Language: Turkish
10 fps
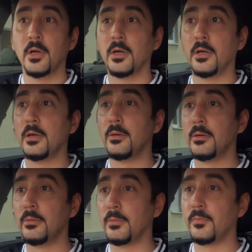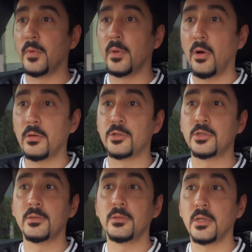Ee, onun
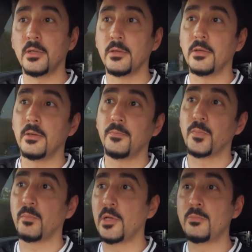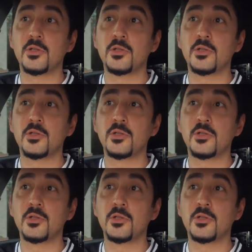için e, benim